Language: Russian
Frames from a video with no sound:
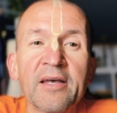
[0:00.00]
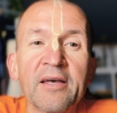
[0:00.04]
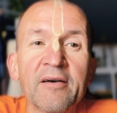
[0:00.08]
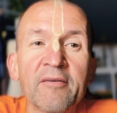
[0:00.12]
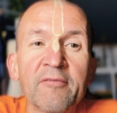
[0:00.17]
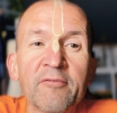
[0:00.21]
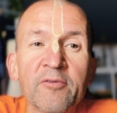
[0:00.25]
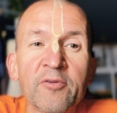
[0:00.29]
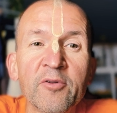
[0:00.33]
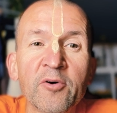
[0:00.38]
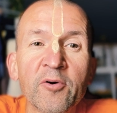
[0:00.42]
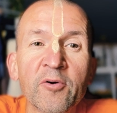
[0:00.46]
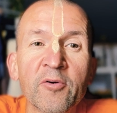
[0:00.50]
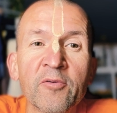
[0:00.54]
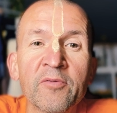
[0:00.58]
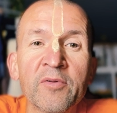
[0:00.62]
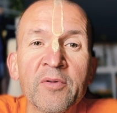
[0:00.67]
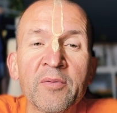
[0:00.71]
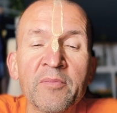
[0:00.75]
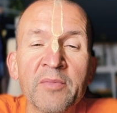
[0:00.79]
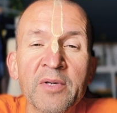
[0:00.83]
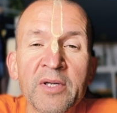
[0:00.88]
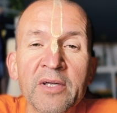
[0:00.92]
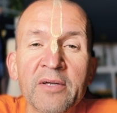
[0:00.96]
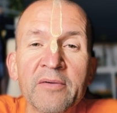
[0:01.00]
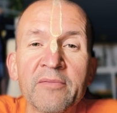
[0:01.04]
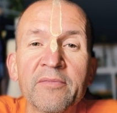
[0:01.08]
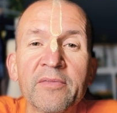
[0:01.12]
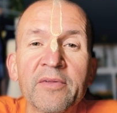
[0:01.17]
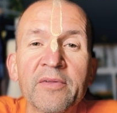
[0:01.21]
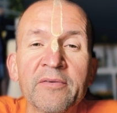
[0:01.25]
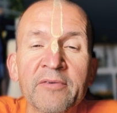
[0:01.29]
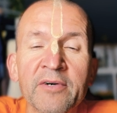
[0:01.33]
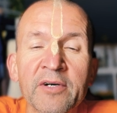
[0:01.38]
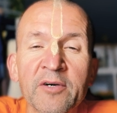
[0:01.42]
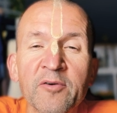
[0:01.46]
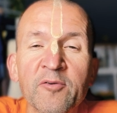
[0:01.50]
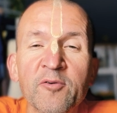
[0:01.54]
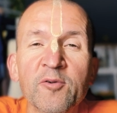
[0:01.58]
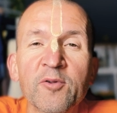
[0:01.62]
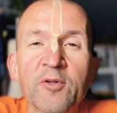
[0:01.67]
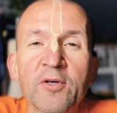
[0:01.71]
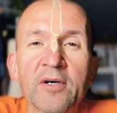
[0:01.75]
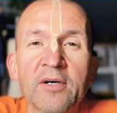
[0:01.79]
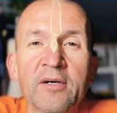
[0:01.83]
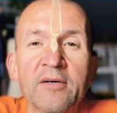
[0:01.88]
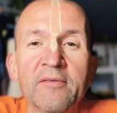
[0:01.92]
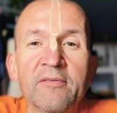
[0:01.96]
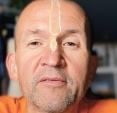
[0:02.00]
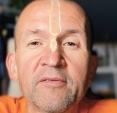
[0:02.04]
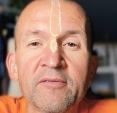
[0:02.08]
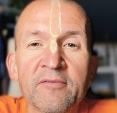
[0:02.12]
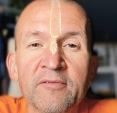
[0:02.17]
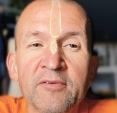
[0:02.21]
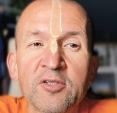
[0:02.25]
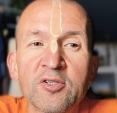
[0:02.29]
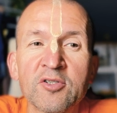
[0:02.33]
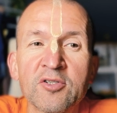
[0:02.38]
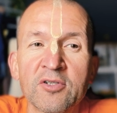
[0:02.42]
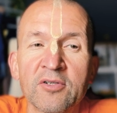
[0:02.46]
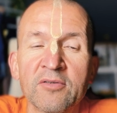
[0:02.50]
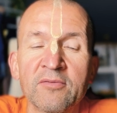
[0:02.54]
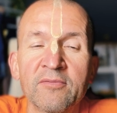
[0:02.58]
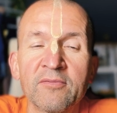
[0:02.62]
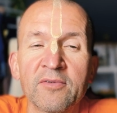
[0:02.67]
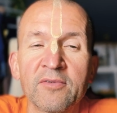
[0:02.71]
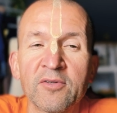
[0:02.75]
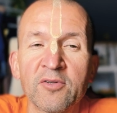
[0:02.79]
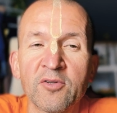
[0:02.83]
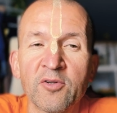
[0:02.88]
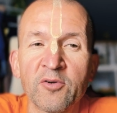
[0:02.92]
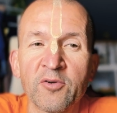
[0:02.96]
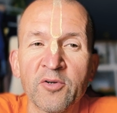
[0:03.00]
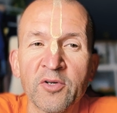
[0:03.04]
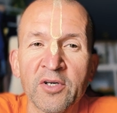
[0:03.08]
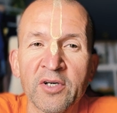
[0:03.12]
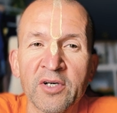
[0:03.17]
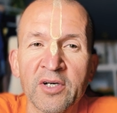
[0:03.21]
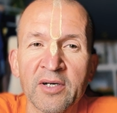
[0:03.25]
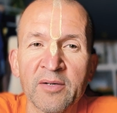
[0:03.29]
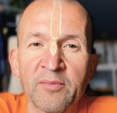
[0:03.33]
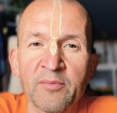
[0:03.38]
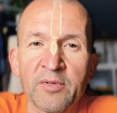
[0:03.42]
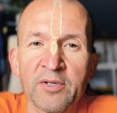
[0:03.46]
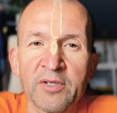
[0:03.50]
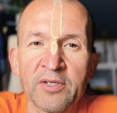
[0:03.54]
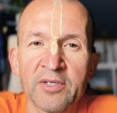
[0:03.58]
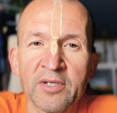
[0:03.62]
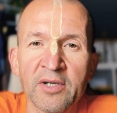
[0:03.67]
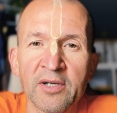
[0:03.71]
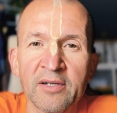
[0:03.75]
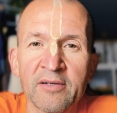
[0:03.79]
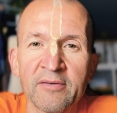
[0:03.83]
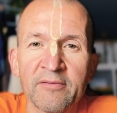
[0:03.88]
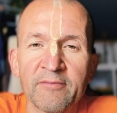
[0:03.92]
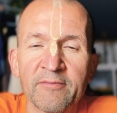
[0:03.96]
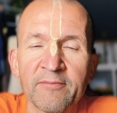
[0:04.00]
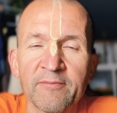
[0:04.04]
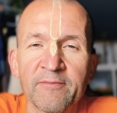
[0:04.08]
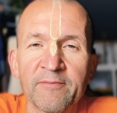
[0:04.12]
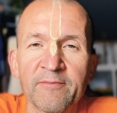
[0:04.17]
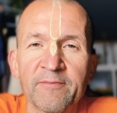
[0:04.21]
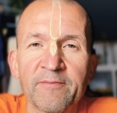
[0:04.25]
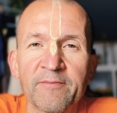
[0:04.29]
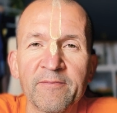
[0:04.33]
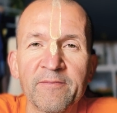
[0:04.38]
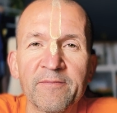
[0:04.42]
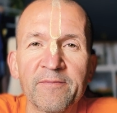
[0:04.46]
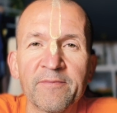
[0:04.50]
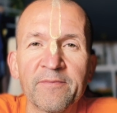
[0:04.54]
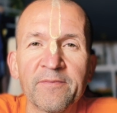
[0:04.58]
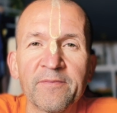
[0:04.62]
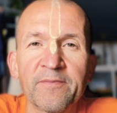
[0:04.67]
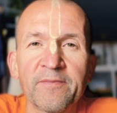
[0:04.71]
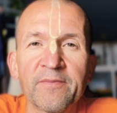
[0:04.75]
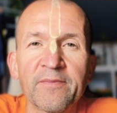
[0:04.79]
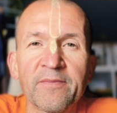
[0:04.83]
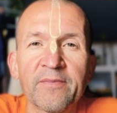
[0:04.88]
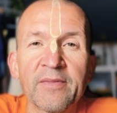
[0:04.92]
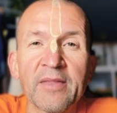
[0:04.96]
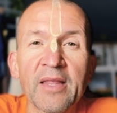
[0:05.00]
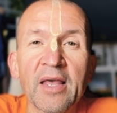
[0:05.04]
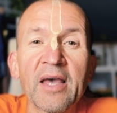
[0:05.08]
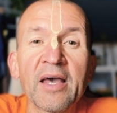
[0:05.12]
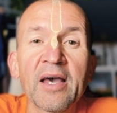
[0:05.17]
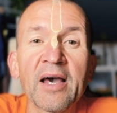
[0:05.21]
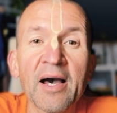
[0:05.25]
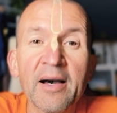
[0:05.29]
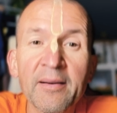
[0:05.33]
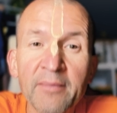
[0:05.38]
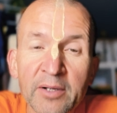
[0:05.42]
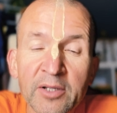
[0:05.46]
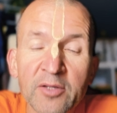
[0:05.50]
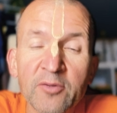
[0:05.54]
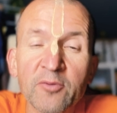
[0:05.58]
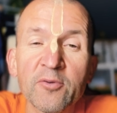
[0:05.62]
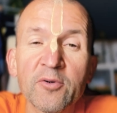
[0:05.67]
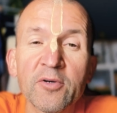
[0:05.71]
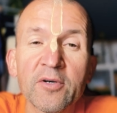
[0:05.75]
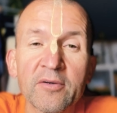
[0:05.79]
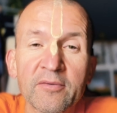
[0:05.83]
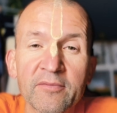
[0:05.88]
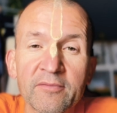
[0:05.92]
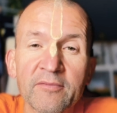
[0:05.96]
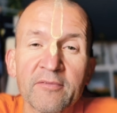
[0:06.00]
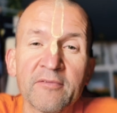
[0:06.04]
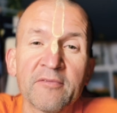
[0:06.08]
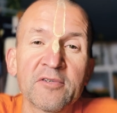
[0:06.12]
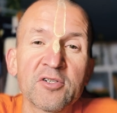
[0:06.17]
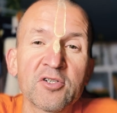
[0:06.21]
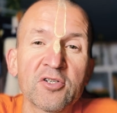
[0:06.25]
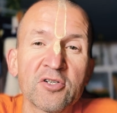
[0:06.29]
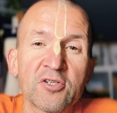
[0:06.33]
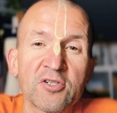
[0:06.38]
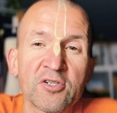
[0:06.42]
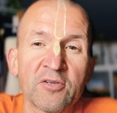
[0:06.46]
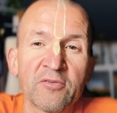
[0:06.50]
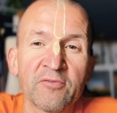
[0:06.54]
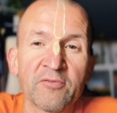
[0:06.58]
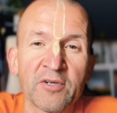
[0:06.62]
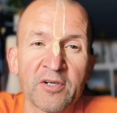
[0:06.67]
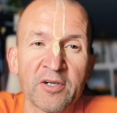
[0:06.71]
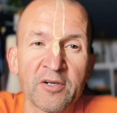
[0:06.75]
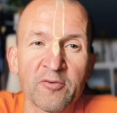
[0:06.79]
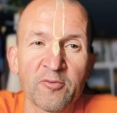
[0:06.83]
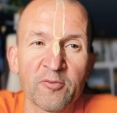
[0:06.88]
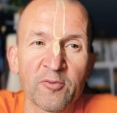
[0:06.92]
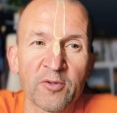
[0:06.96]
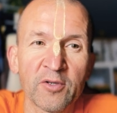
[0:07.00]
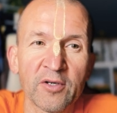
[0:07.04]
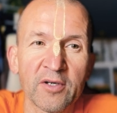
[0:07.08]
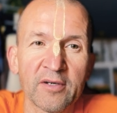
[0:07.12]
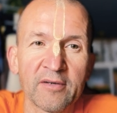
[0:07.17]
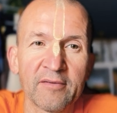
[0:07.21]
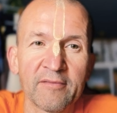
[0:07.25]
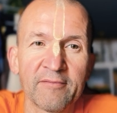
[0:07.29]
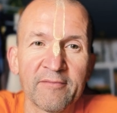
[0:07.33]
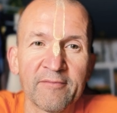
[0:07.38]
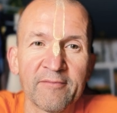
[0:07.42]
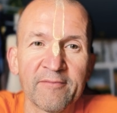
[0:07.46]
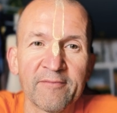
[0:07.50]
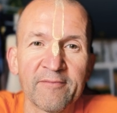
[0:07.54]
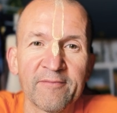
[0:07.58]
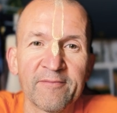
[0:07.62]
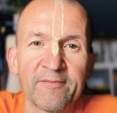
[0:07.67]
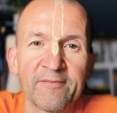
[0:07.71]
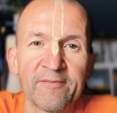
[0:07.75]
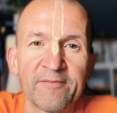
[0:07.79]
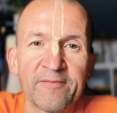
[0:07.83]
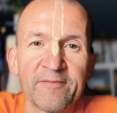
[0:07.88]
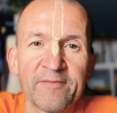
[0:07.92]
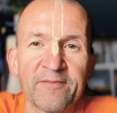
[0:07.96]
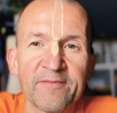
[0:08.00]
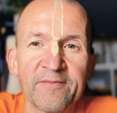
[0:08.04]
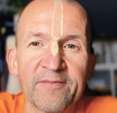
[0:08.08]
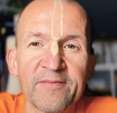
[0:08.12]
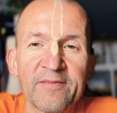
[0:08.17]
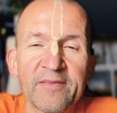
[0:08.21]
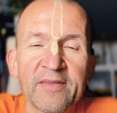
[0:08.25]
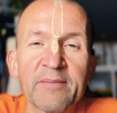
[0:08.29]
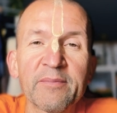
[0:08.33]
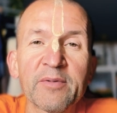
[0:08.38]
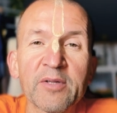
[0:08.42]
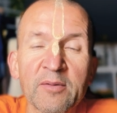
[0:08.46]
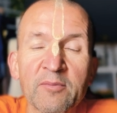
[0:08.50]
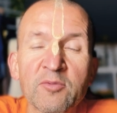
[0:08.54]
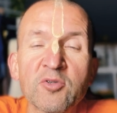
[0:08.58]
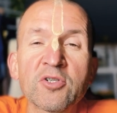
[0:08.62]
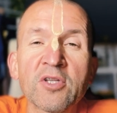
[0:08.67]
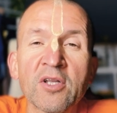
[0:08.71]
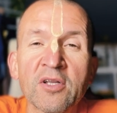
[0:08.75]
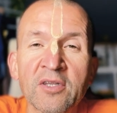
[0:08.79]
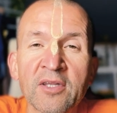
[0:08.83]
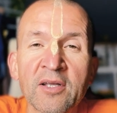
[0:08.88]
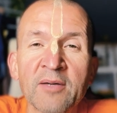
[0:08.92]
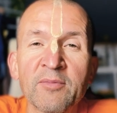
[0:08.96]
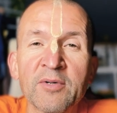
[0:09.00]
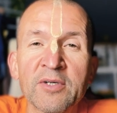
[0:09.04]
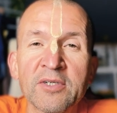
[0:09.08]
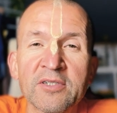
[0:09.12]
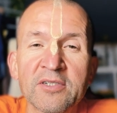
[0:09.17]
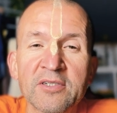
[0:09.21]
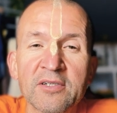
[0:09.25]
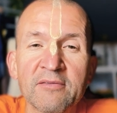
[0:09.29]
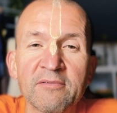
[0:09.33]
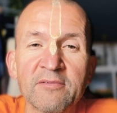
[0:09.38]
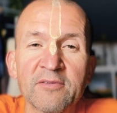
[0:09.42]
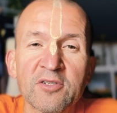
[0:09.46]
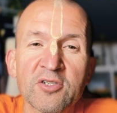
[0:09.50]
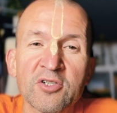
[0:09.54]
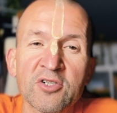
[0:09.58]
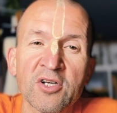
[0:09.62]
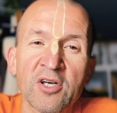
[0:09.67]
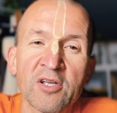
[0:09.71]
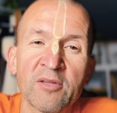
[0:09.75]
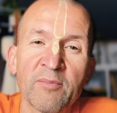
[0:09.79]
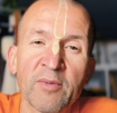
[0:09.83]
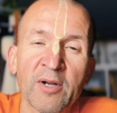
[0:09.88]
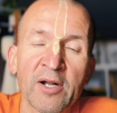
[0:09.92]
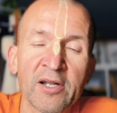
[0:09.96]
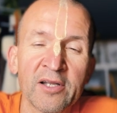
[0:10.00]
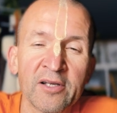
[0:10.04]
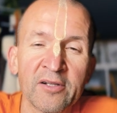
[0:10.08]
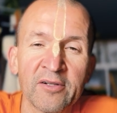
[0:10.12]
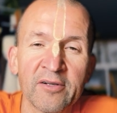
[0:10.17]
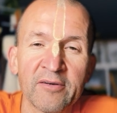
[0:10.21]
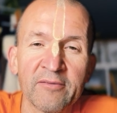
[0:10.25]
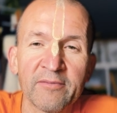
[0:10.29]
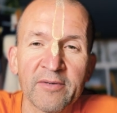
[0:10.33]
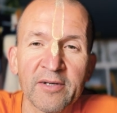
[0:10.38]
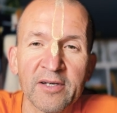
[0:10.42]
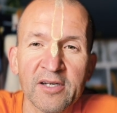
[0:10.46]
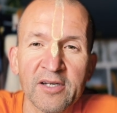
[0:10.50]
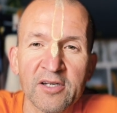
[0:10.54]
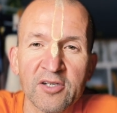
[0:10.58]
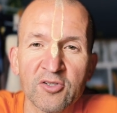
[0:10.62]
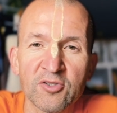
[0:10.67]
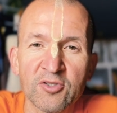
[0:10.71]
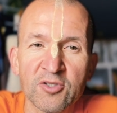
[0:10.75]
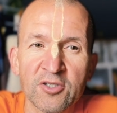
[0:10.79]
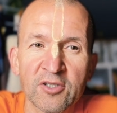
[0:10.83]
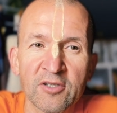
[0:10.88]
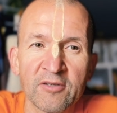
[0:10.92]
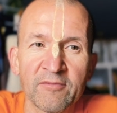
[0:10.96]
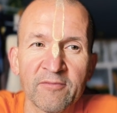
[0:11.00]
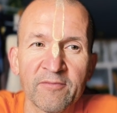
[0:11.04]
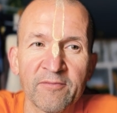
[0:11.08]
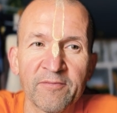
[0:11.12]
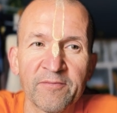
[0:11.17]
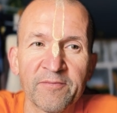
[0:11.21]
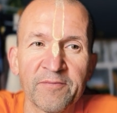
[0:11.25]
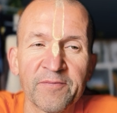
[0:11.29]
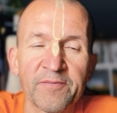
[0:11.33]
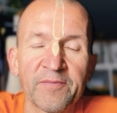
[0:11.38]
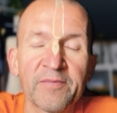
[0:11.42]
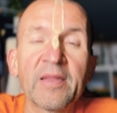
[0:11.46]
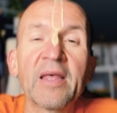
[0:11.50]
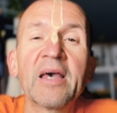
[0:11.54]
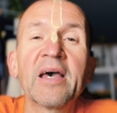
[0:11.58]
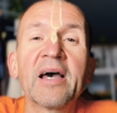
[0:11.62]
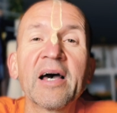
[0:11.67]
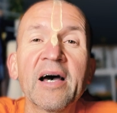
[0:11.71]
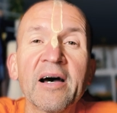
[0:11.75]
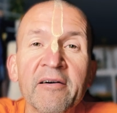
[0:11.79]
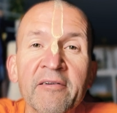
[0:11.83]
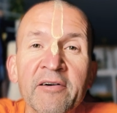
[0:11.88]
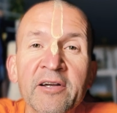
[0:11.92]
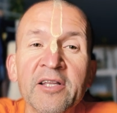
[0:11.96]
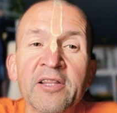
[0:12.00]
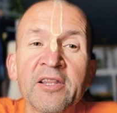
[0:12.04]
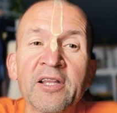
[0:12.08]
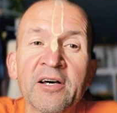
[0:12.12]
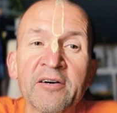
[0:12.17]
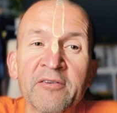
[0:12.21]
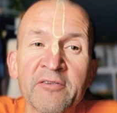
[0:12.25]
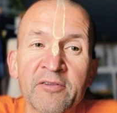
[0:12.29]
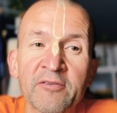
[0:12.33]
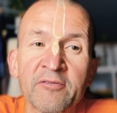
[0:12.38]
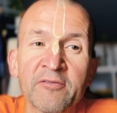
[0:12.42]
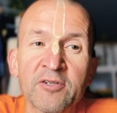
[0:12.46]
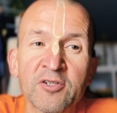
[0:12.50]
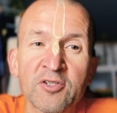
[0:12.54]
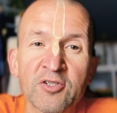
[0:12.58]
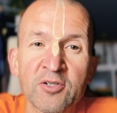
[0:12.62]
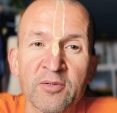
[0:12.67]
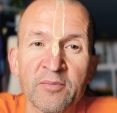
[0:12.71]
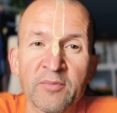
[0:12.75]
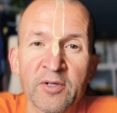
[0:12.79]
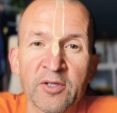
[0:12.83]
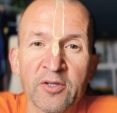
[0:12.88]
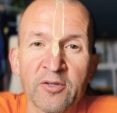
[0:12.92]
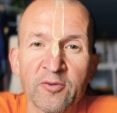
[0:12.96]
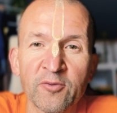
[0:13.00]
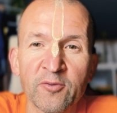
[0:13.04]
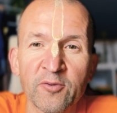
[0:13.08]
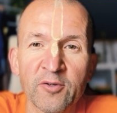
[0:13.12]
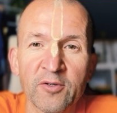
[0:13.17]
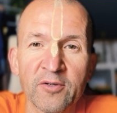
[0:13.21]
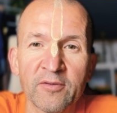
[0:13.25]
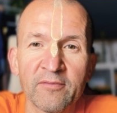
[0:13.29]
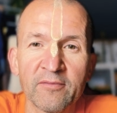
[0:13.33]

В духовном мире Вайкунха выше других обителей. А Мадхура выше, чем Вайкунха. Потому что там есть Джан Малила, Кришна. А Вриндаван выше Мадхура.